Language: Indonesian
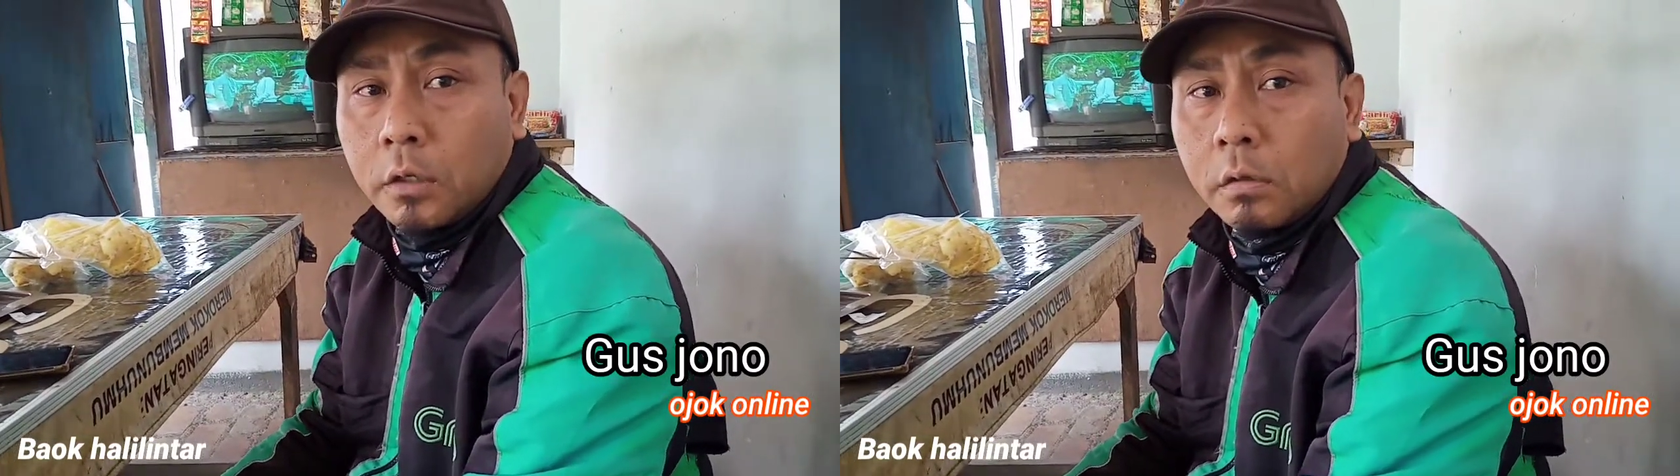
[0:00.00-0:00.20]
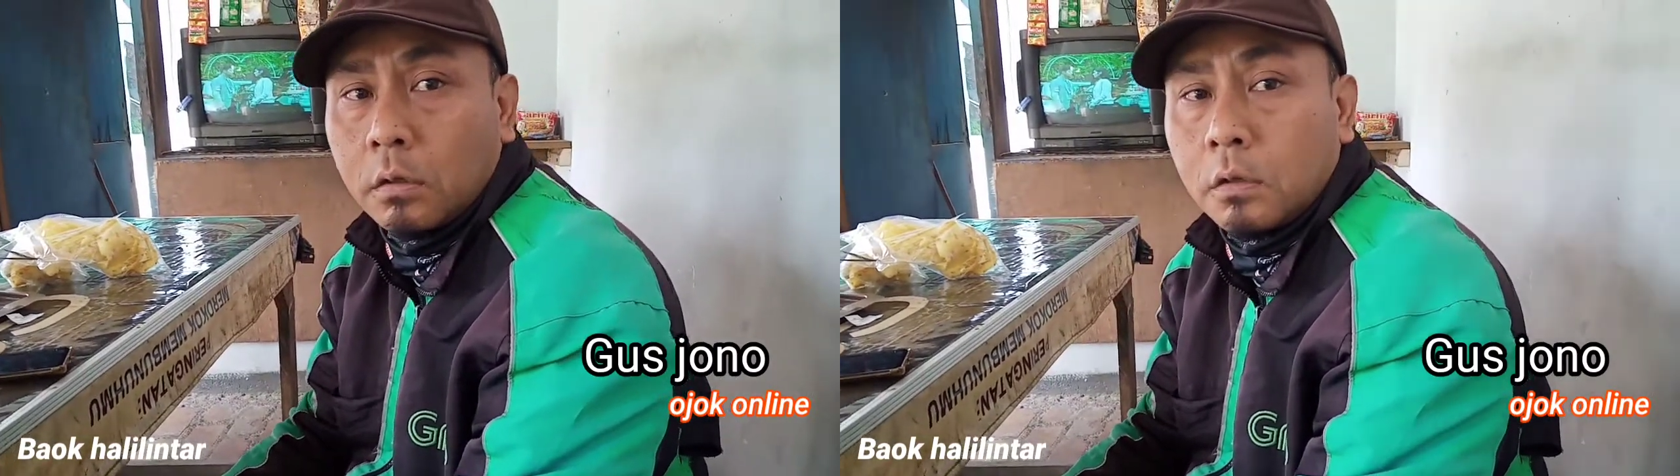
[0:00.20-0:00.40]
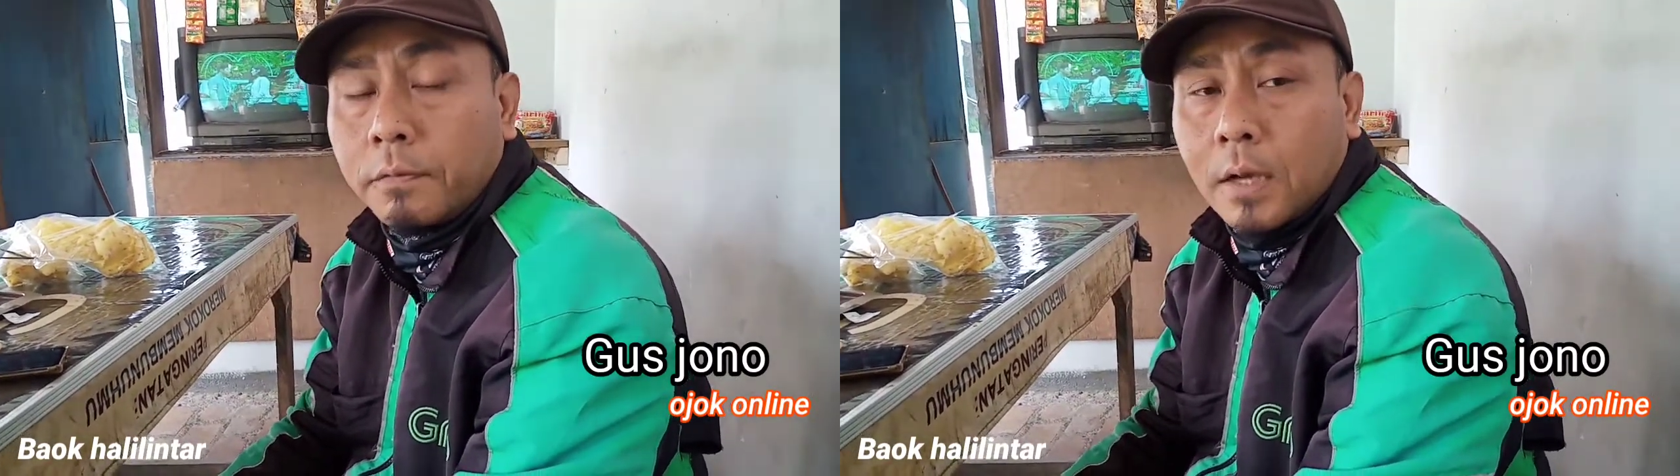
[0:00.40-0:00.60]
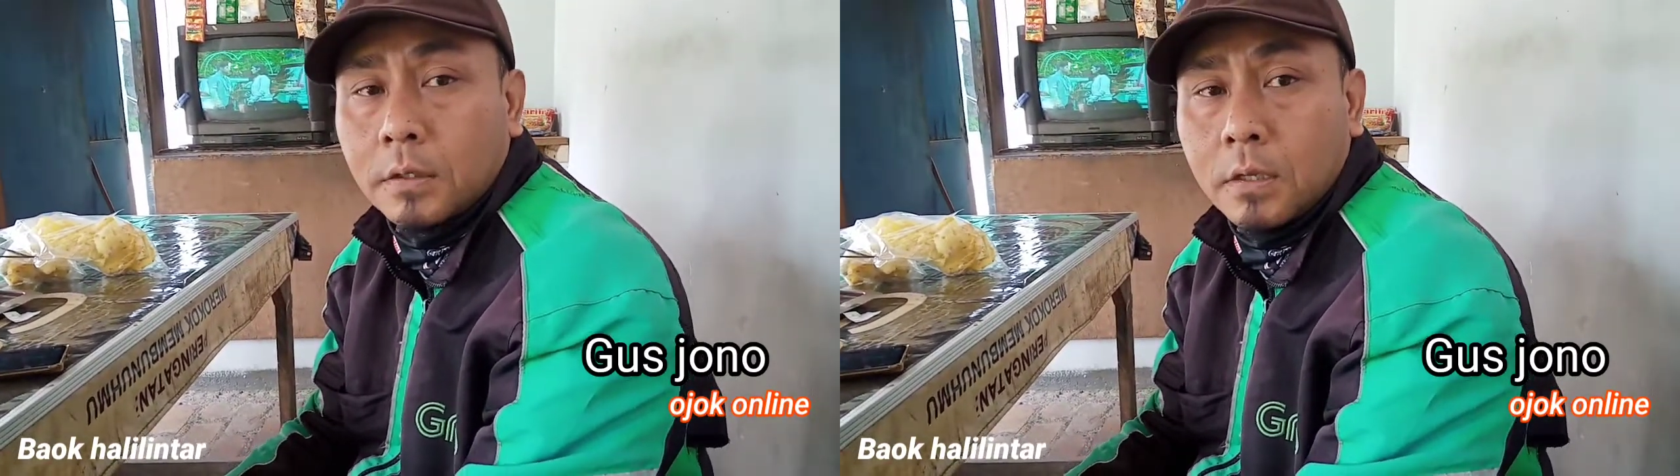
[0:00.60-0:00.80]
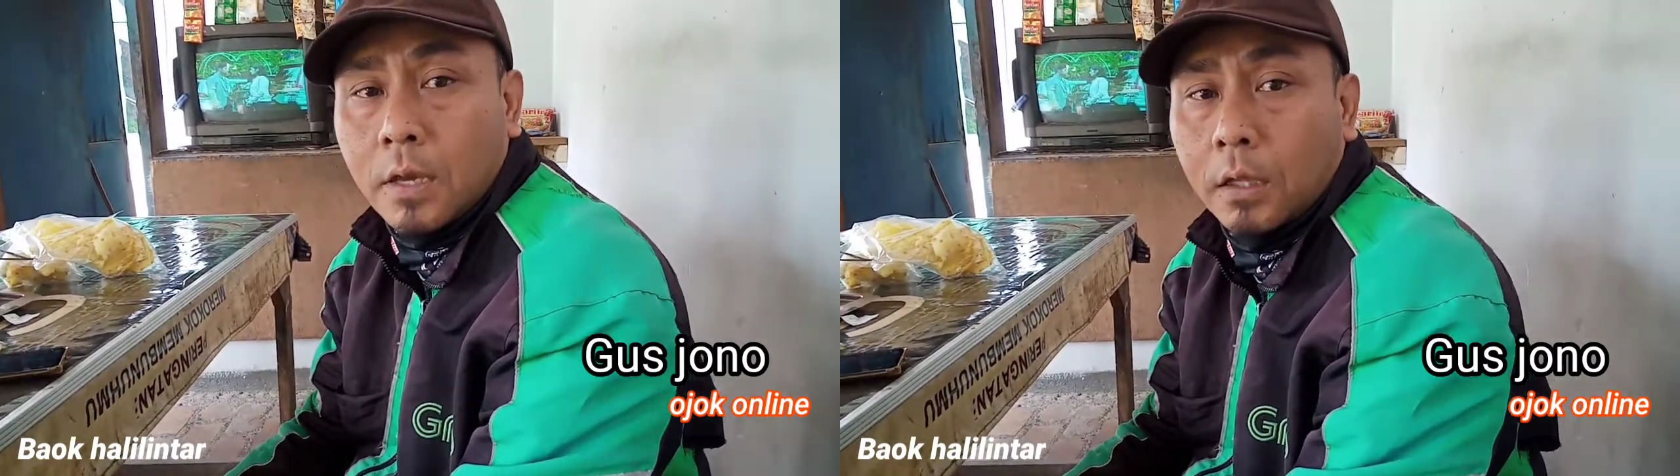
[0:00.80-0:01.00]
dulu
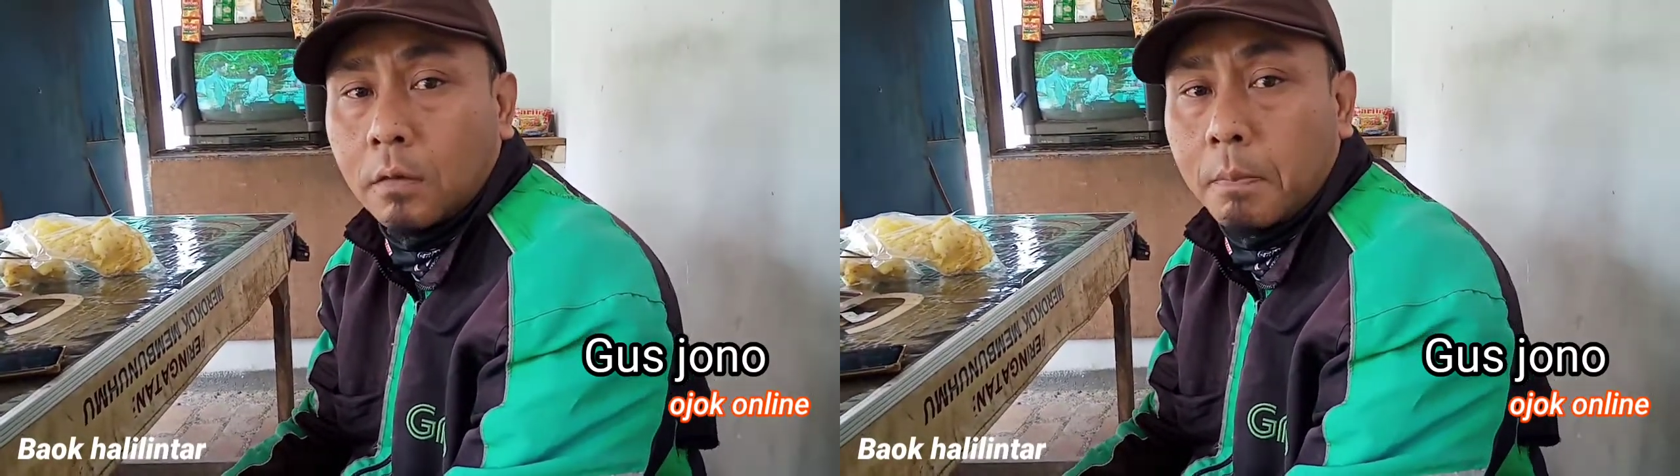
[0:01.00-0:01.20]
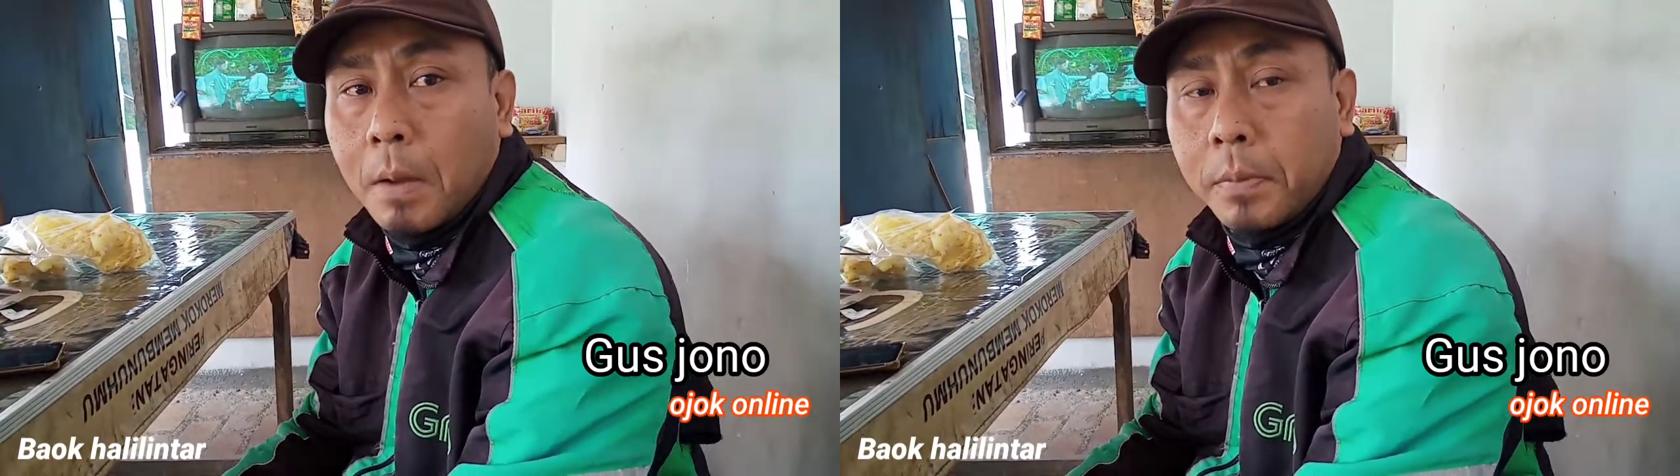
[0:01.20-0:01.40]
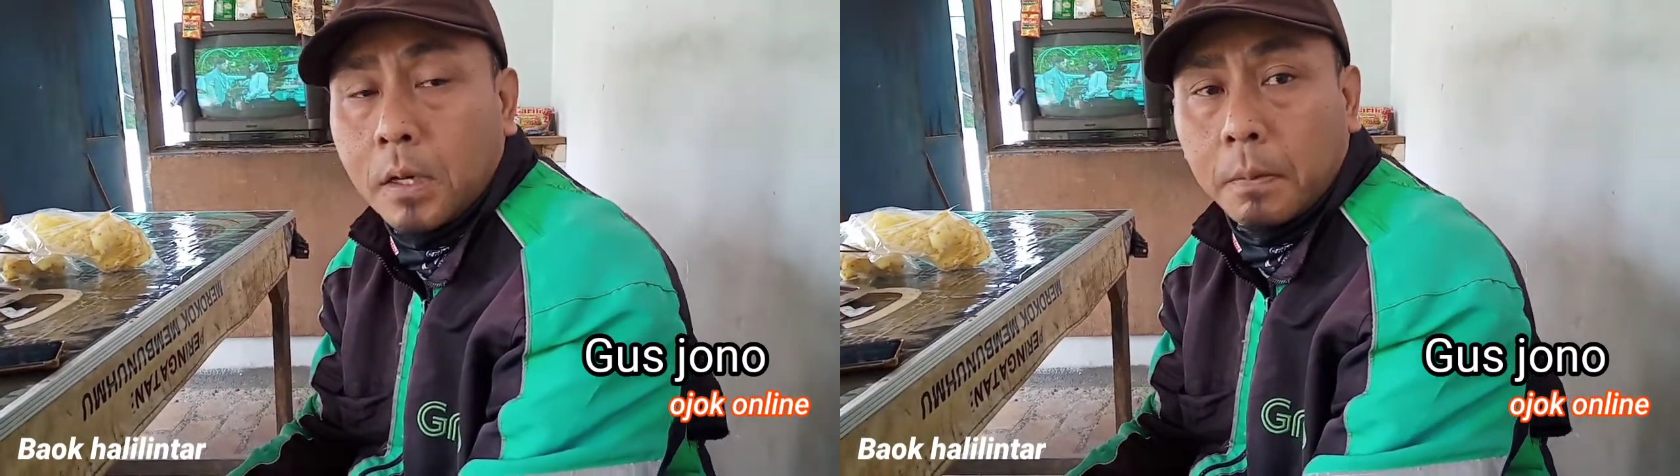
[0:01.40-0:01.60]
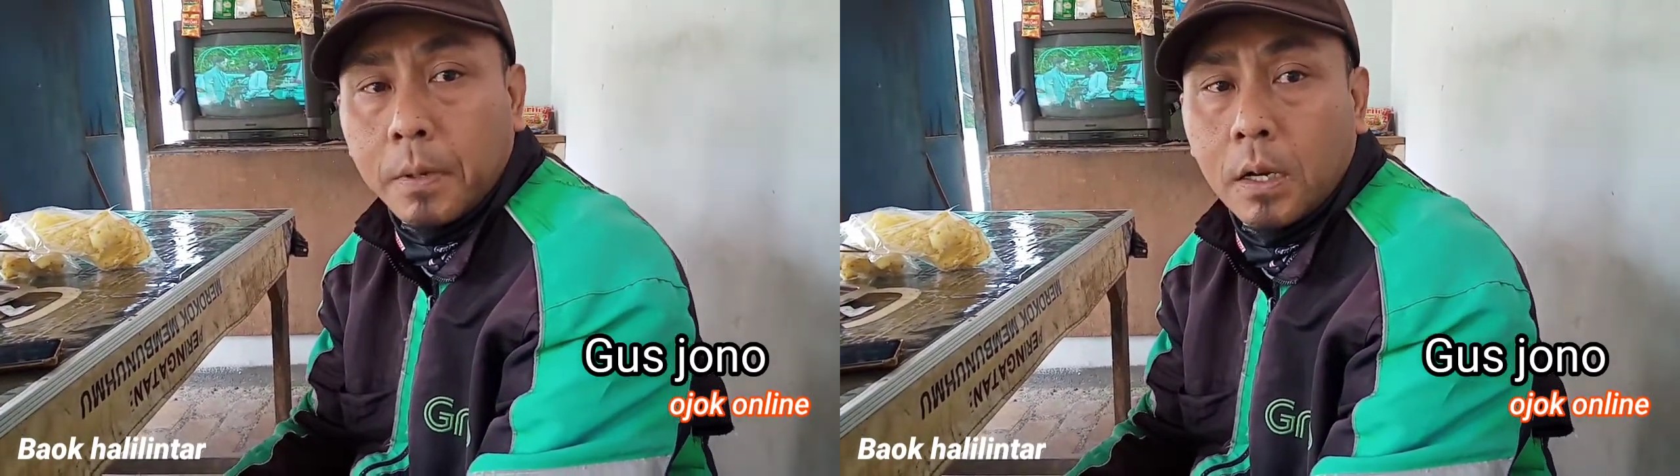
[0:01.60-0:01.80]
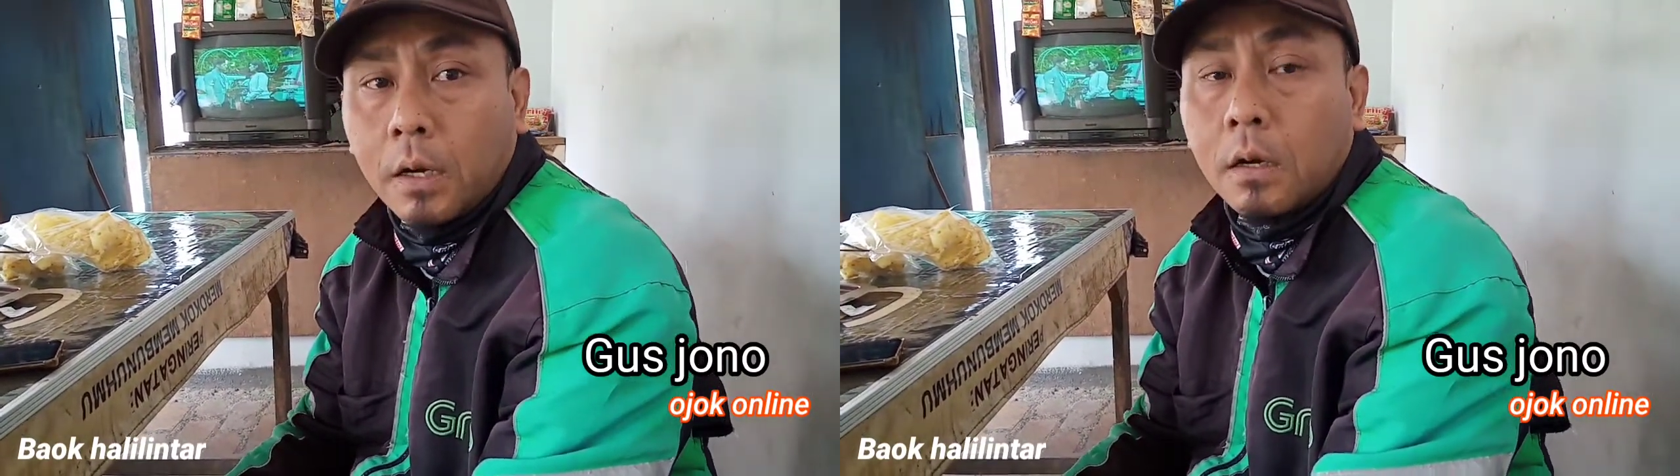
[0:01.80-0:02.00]
vaksinnya itu apa
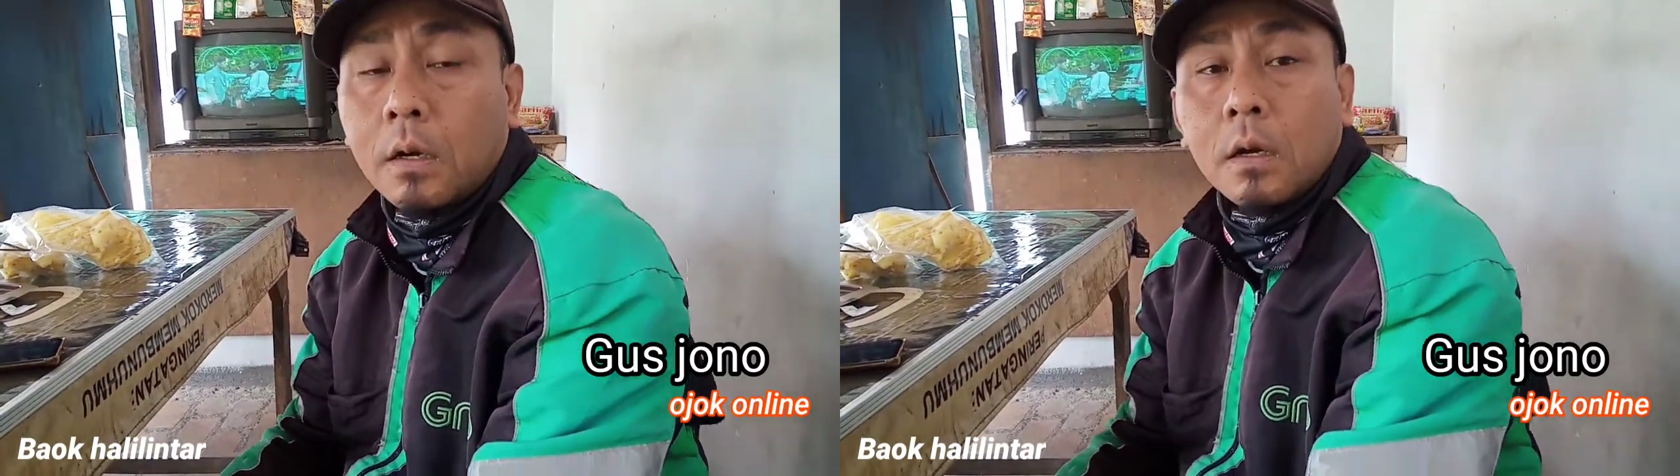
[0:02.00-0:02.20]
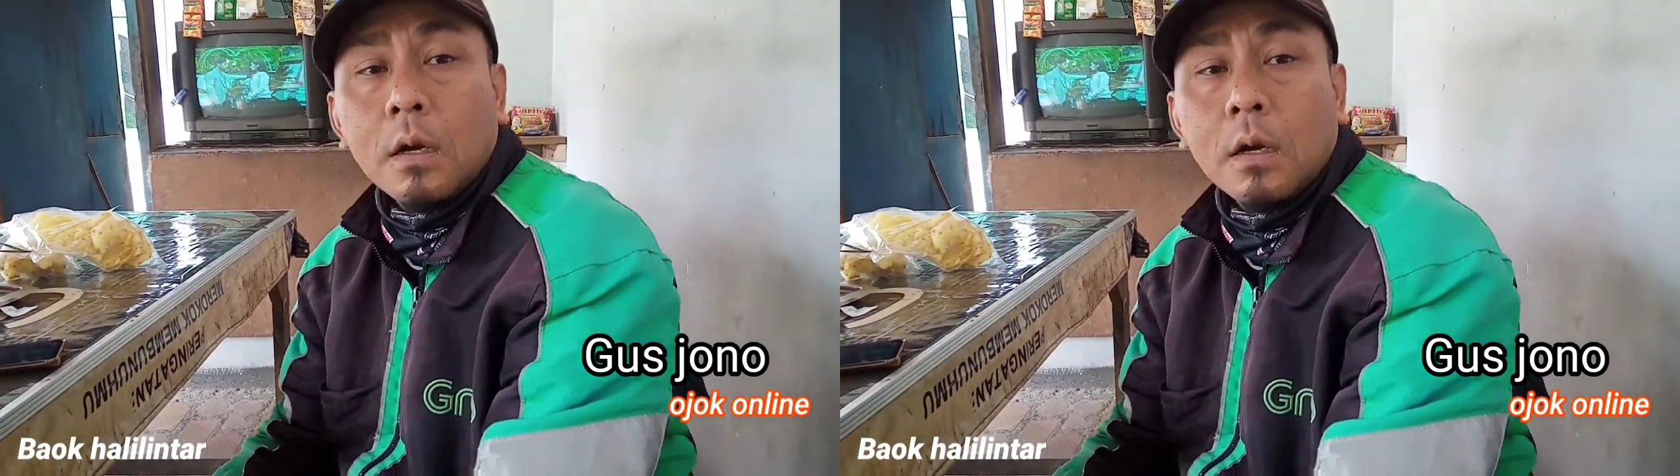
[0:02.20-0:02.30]
benar-benar